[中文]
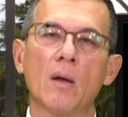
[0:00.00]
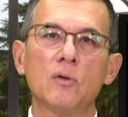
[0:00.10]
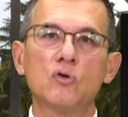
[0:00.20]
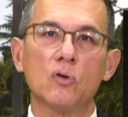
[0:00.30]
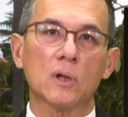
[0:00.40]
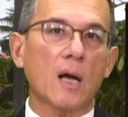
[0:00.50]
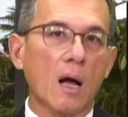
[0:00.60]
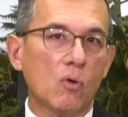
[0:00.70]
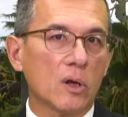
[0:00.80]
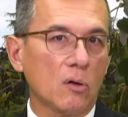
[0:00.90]
比如说有的
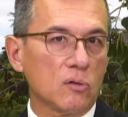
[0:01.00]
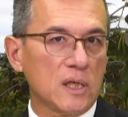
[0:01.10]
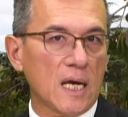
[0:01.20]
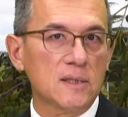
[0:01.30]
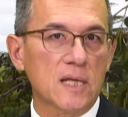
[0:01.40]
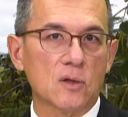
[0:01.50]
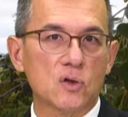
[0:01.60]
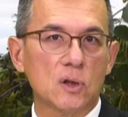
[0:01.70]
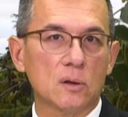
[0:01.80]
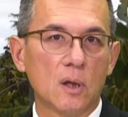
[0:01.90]
钢我要有延展
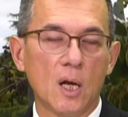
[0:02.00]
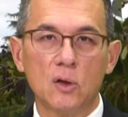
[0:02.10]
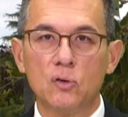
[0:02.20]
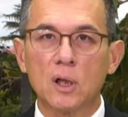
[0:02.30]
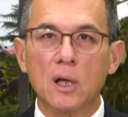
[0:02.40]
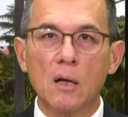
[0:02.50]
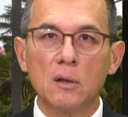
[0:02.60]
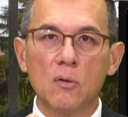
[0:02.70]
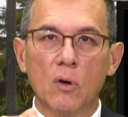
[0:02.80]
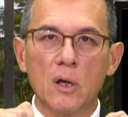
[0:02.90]
性，有的钢
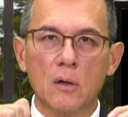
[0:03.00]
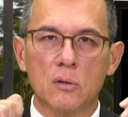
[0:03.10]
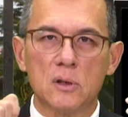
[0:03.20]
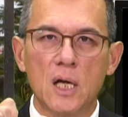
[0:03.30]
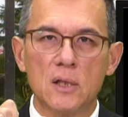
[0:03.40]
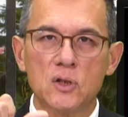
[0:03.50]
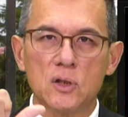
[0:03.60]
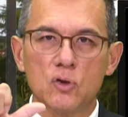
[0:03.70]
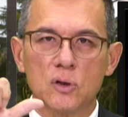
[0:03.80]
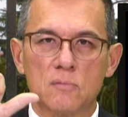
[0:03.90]
呢我要有韧
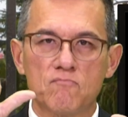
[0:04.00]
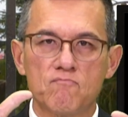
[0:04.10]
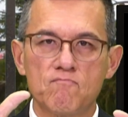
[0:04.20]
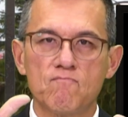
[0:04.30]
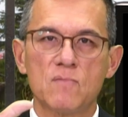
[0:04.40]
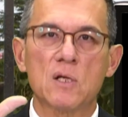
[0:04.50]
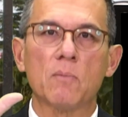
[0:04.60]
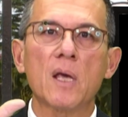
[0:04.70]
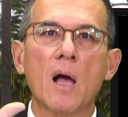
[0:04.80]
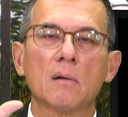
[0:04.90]
性，就是怎
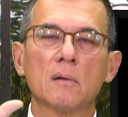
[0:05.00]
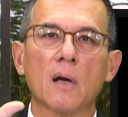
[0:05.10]
么样？